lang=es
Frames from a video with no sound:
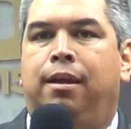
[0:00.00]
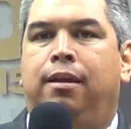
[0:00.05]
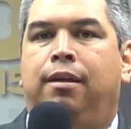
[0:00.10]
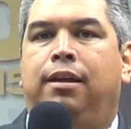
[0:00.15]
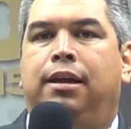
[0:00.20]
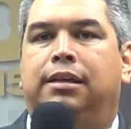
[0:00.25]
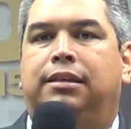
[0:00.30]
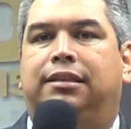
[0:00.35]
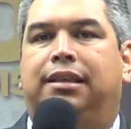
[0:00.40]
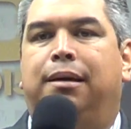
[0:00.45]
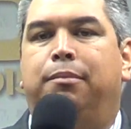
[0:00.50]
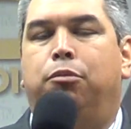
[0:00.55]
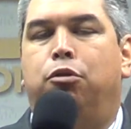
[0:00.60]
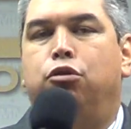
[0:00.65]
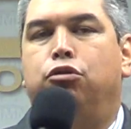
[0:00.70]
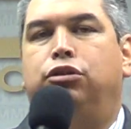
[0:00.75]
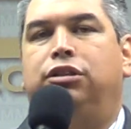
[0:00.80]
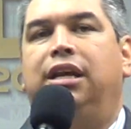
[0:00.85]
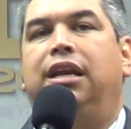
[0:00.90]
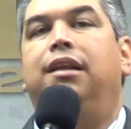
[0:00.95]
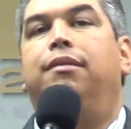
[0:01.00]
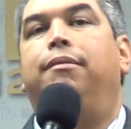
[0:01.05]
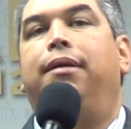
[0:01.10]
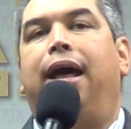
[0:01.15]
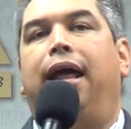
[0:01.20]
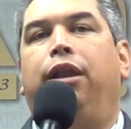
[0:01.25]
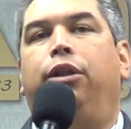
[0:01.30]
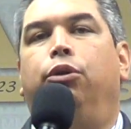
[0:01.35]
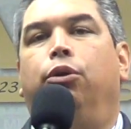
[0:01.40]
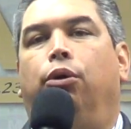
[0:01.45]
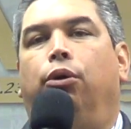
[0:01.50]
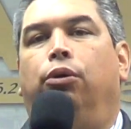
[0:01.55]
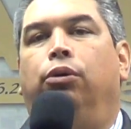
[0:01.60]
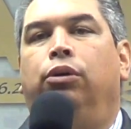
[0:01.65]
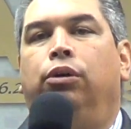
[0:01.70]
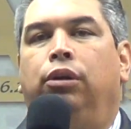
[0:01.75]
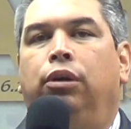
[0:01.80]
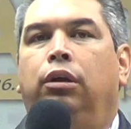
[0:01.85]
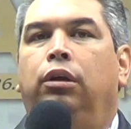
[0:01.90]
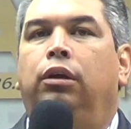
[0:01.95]
estamos celebrando
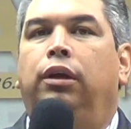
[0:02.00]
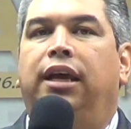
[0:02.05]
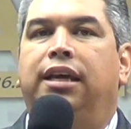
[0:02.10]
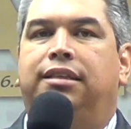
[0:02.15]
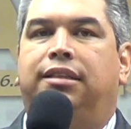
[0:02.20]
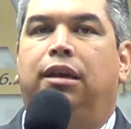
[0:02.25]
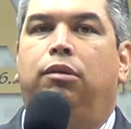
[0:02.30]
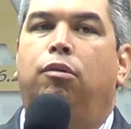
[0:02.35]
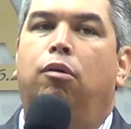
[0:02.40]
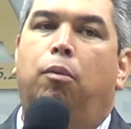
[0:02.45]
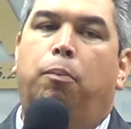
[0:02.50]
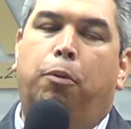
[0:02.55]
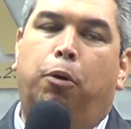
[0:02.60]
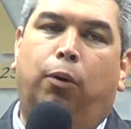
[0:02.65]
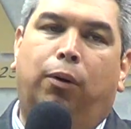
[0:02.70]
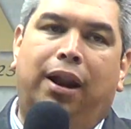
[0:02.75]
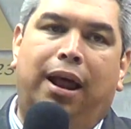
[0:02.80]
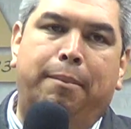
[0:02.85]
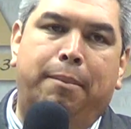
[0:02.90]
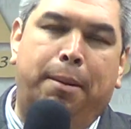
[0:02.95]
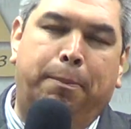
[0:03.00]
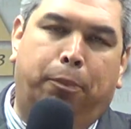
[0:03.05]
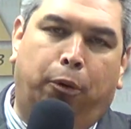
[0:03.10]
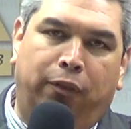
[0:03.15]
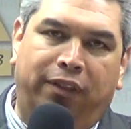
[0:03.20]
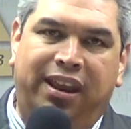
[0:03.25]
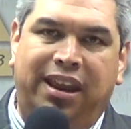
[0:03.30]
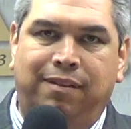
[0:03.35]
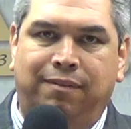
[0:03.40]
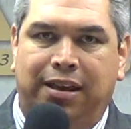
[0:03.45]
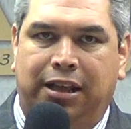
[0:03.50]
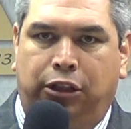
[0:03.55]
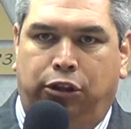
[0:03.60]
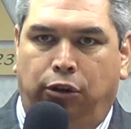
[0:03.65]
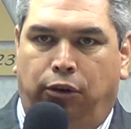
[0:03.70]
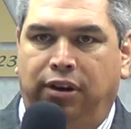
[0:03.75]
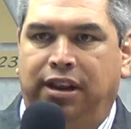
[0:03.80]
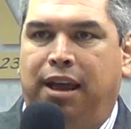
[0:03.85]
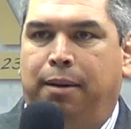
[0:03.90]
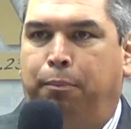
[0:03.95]
este nuevo programa Poder y
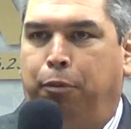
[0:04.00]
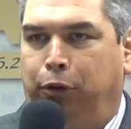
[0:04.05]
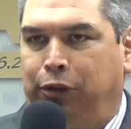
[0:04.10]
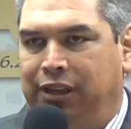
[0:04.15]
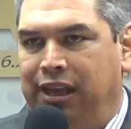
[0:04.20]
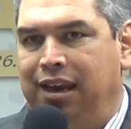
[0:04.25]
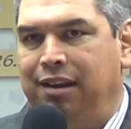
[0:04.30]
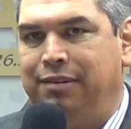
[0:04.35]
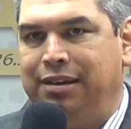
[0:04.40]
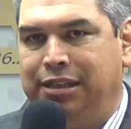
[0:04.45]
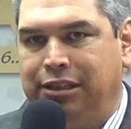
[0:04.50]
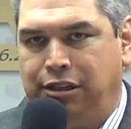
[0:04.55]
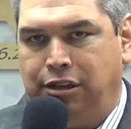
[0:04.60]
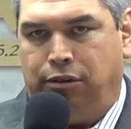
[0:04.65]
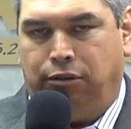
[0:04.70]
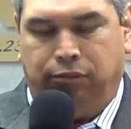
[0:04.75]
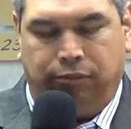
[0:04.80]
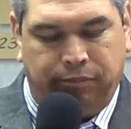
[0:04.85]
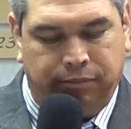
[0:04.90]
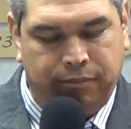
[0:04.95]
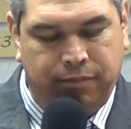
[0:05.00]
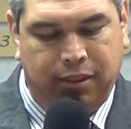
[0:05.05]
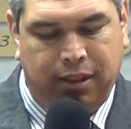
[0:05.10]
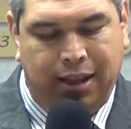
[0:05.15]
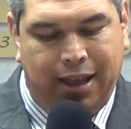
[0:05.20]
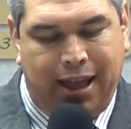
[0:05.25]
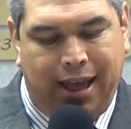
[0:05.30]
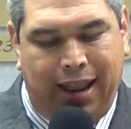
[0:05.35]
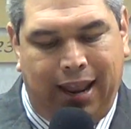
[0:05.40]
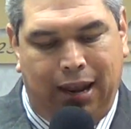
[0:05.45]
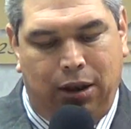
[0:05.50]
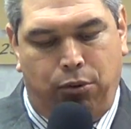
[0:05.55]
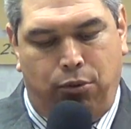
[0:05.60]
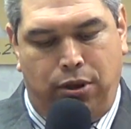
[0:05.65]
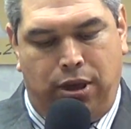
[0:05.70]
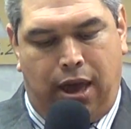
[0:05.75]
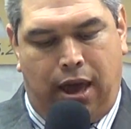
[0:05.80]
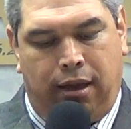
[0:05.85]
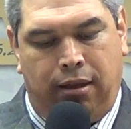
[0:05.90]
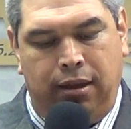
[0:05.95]
Victoria por televisión.
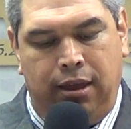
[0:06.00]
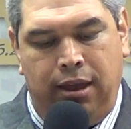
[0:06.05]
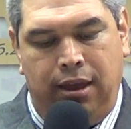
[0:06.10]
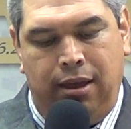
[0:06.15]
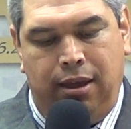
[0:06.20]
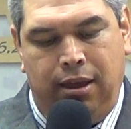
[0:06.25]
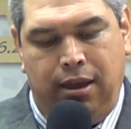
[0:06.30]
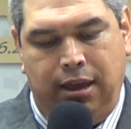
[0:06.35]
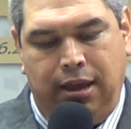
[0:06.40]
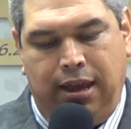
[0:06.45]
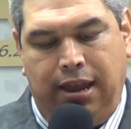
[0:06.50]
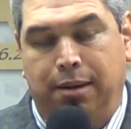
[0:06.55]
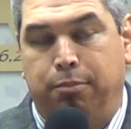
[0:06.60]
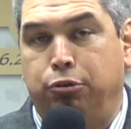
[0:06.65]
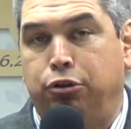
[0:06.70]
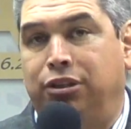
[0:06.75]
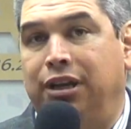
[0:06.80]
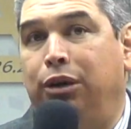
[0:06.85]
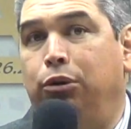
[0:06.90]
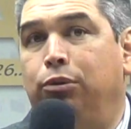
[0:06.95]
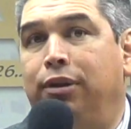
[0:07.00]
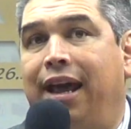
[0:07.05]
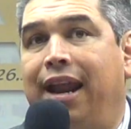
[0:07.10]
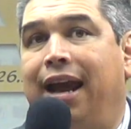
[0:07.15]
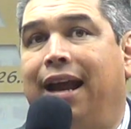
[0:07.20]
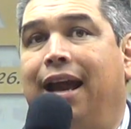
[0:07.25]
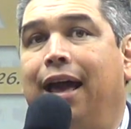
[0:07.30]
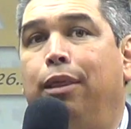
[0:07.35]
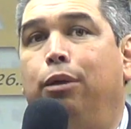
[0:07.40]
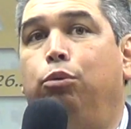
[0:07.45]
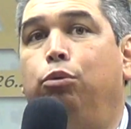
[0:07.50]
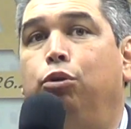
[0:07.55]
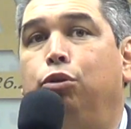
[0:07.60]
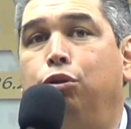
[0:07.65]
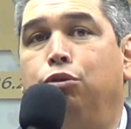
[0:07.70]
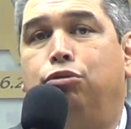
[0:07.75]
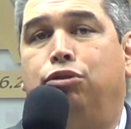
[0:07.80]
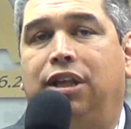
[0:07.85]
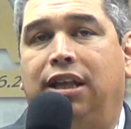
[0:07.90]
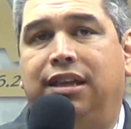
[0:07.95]
Aleluya. queremos saludar a cada uno
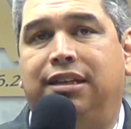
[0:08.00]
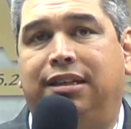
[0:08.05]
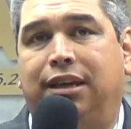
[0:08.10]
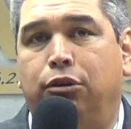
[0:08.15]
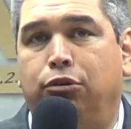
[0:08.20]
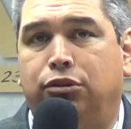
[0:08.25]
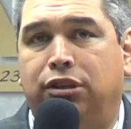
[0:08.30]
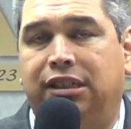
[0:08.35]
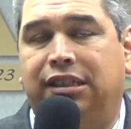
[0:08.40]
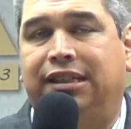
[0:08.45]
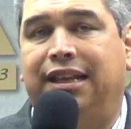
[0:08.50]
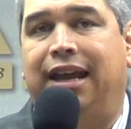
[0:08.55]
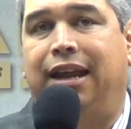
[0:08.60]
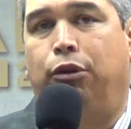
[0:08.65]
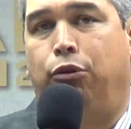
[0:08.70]
de ustedes que nos están